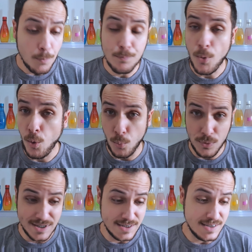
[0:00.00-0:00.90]
Bom,
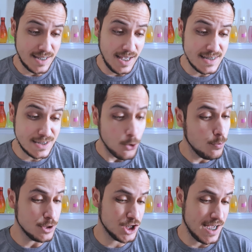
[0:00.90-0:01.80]
Intense ou
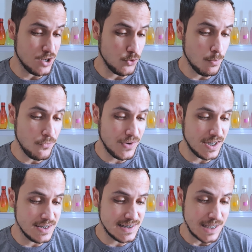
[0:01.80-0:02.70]
Boticário é uma
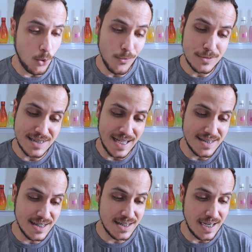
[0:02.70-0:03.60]
fragrância
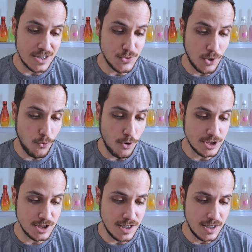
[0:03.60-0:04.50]
ousada que traz o
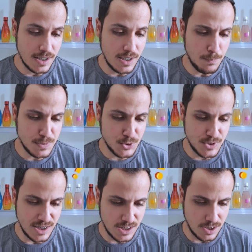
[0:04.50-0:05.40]
arcode
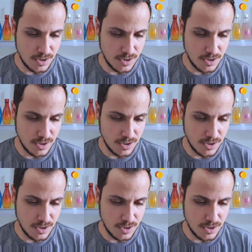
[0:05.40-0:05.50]
Lipstick